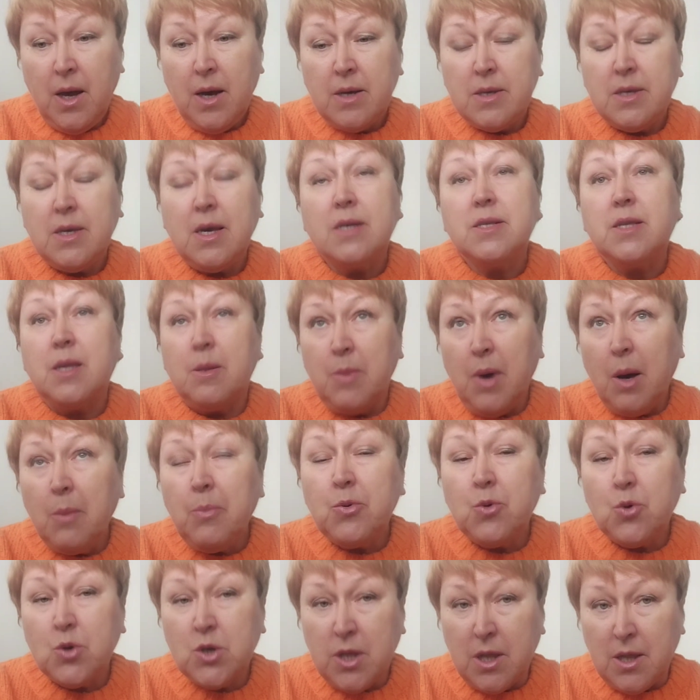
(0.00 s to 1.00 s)
я сама в
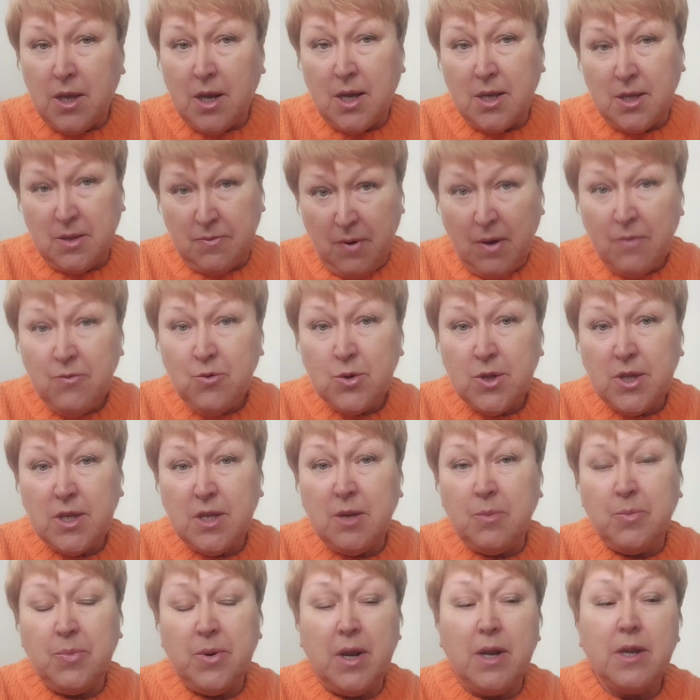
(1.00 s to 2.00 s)
прошлый раз в
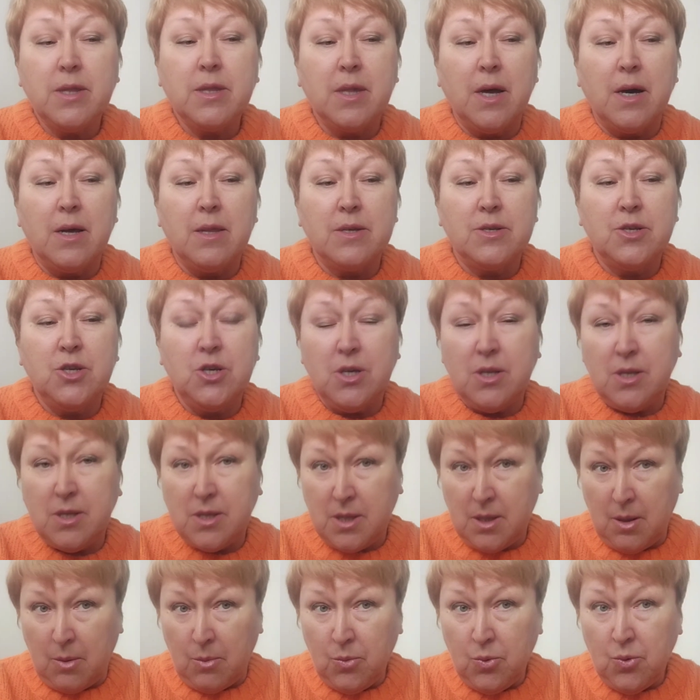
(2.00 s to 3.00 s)
августе прилетала через
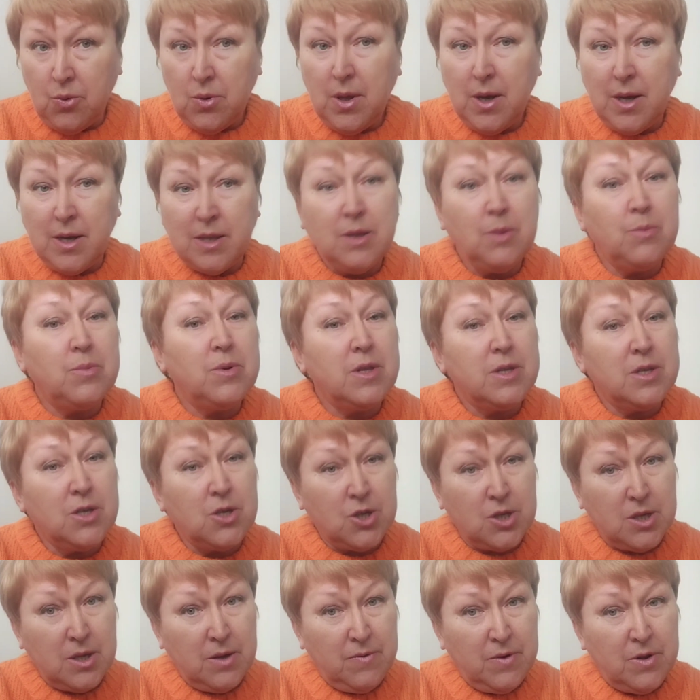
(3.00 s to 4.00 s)
Стамбул, это было
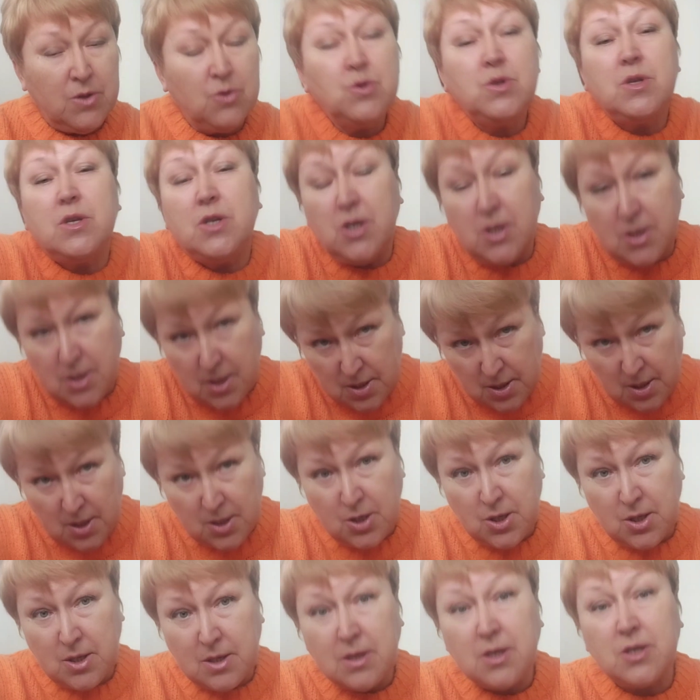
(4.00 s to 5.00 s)
дешевле. Но ну, сейчас,
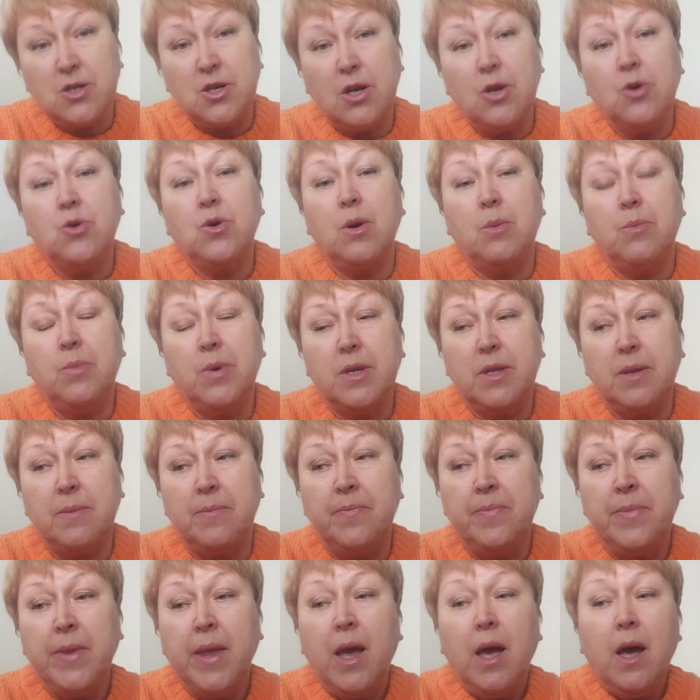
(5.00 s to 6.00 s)
значит, к сожалению, об
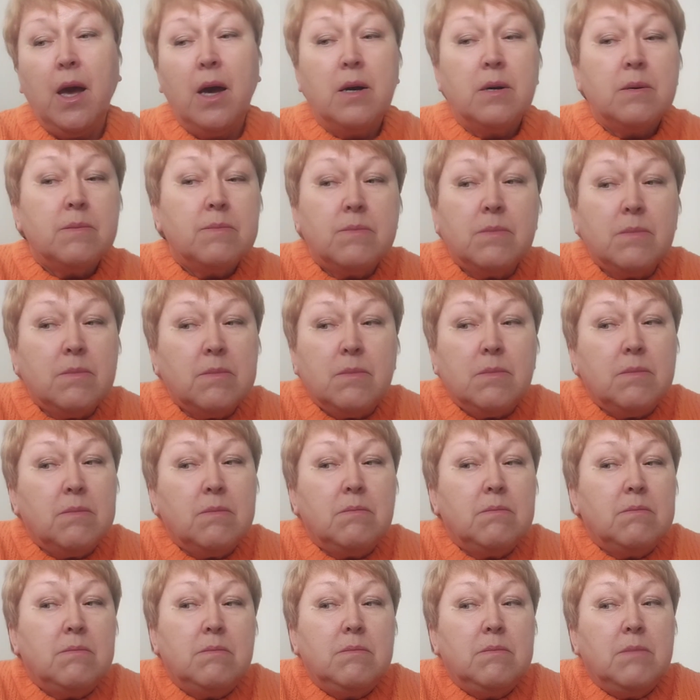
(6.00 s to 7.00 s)
этом
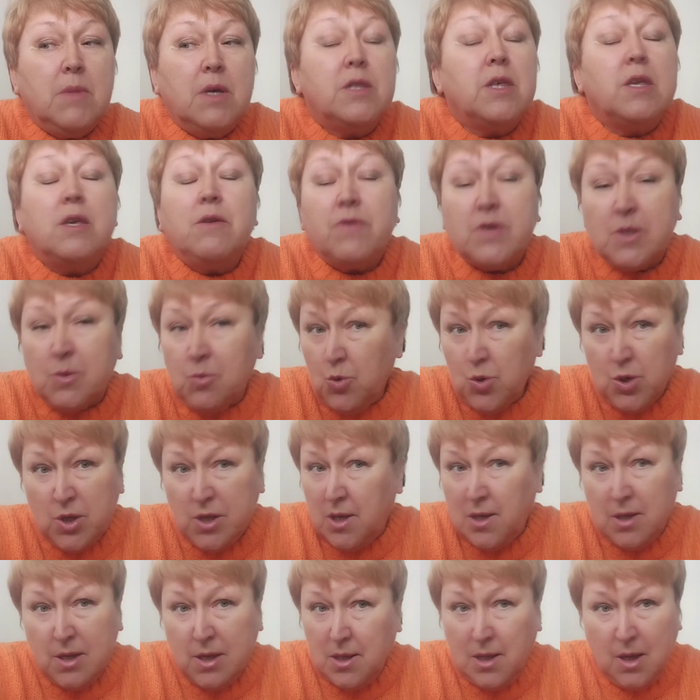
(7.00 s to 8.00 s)
это невозможно
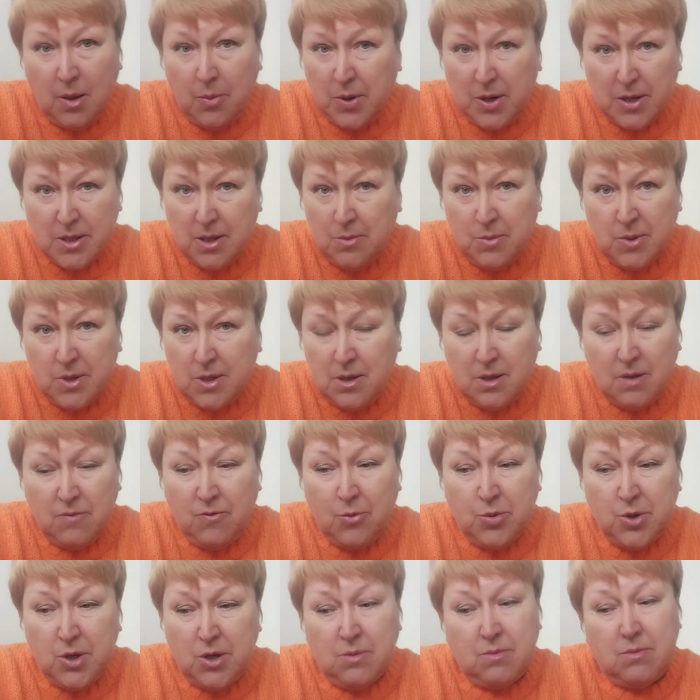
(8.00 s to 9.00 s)
и нет необходимости, в
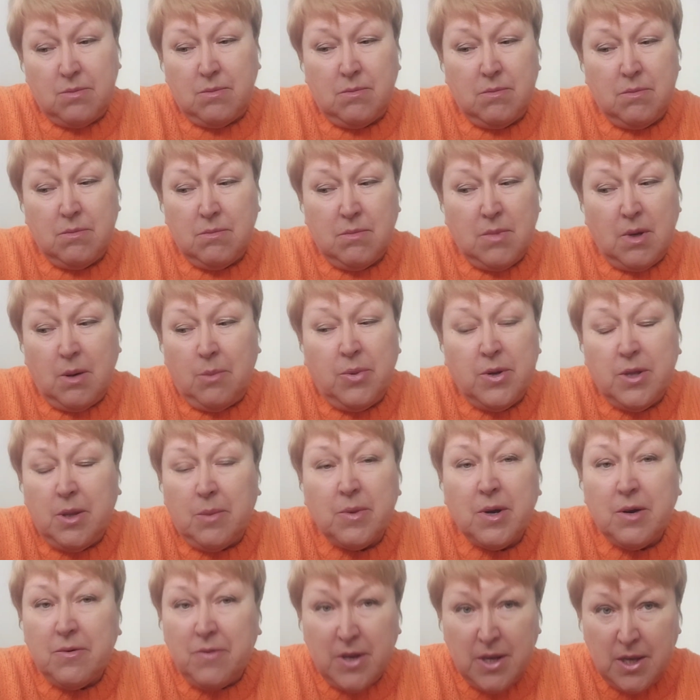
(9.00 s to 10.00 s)
общем, об
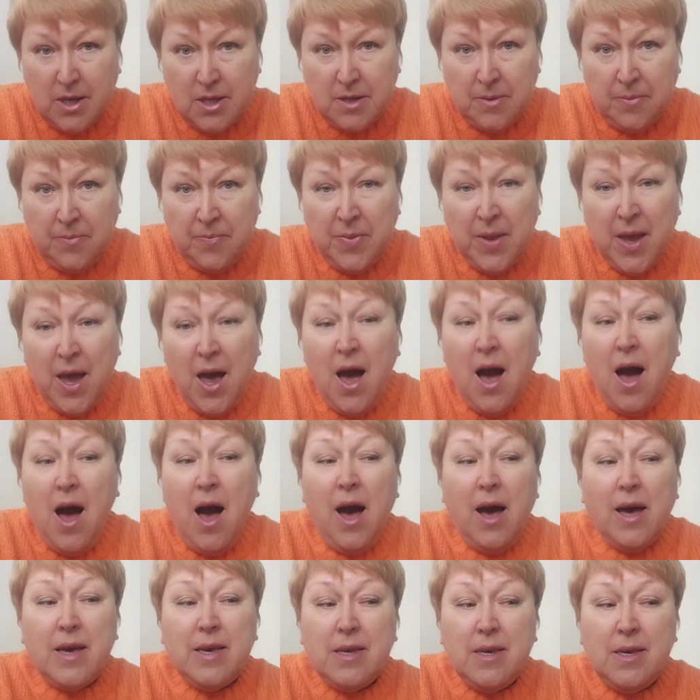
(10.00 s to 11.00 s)
этом говорить.
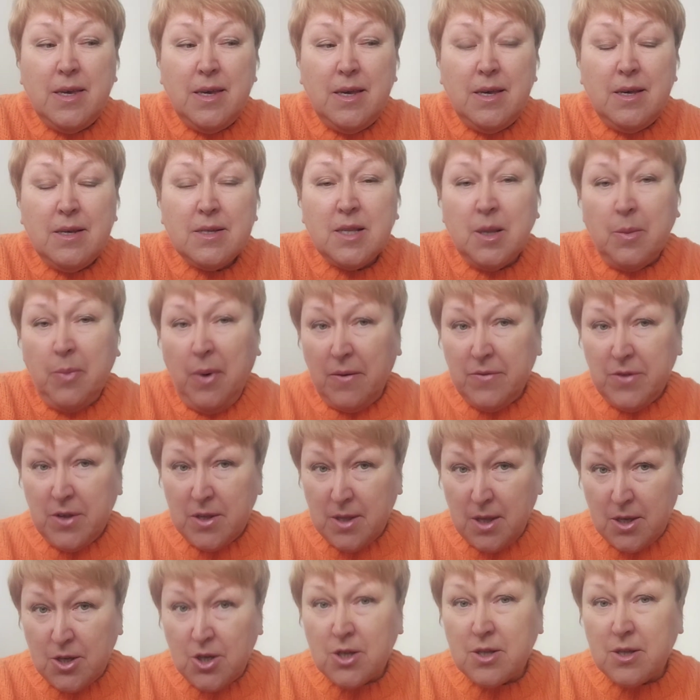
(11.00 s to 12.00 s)
И забавный,
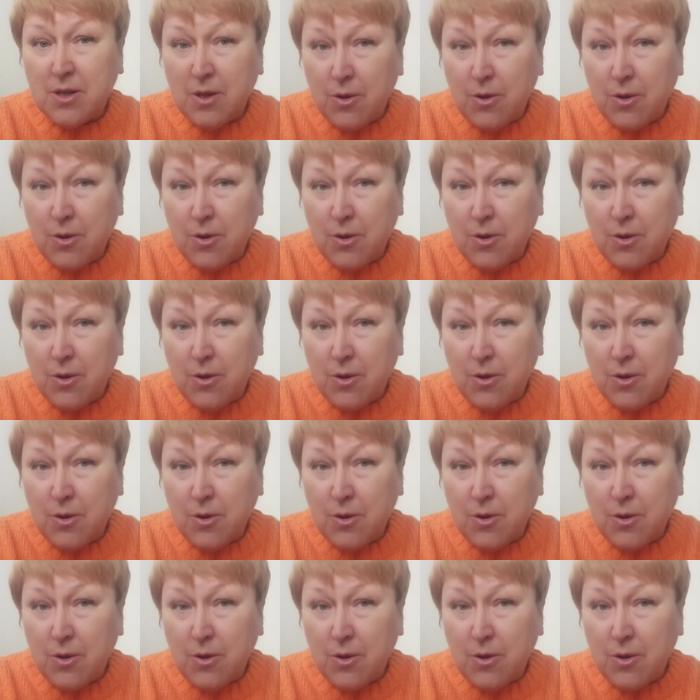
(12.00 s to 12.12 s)
значит,